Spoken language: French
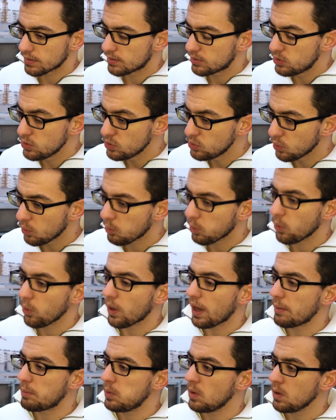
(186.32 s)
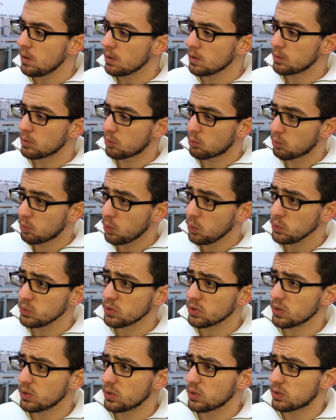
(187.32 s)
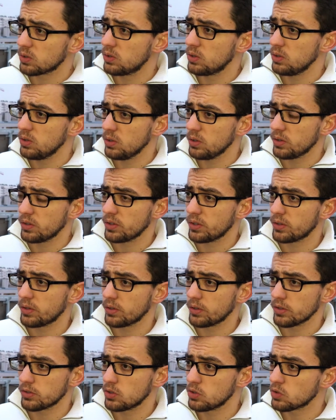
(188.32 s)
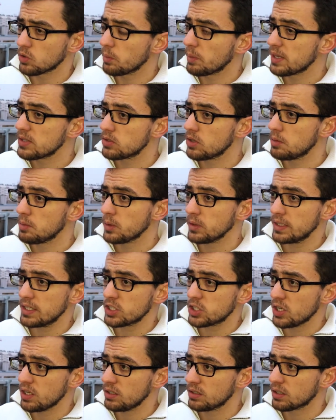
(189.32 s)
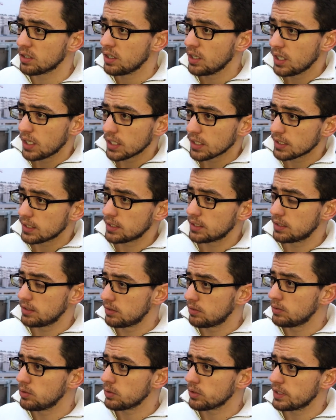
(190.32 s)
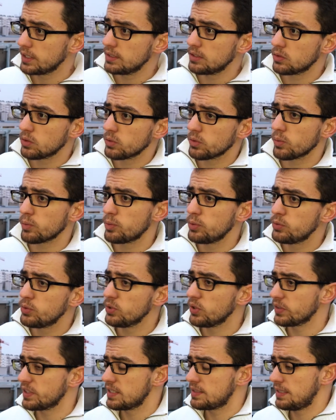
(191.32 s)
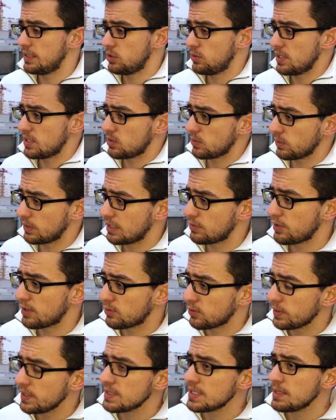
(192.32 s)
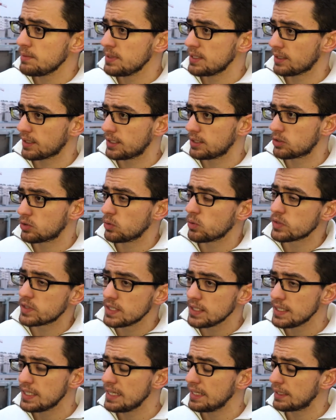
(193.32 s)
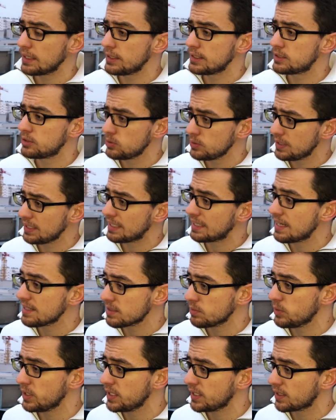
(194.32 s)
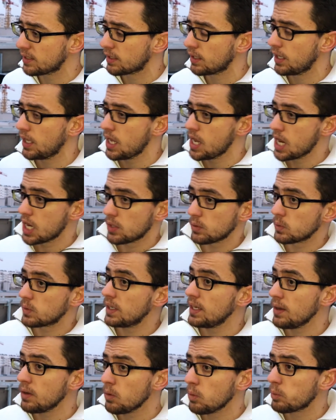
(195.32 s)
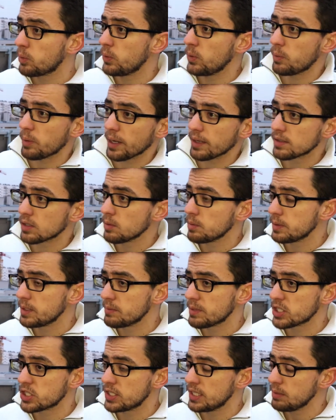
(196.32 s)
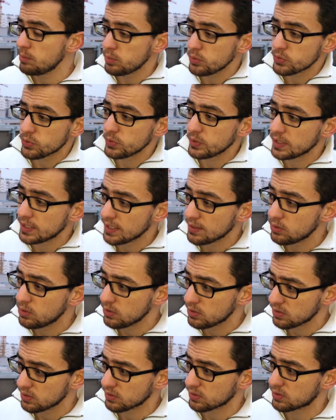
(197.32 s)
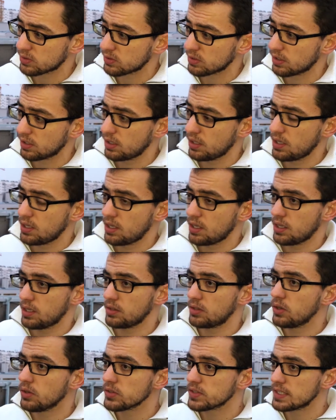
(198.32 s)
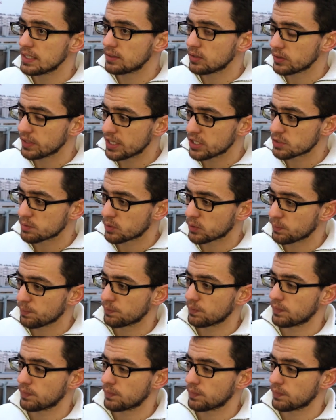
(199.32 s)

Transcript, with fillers: de nombreux rapports montrent que euh, ce ne sont pas seulement des jeunes donc, qui sont plutôt dans des situations défavorisées, mais qui sont aussi des, issus des classes moyennes. Donc là, on peut par exemple imaginer plus une quête de sens dans cet engagement.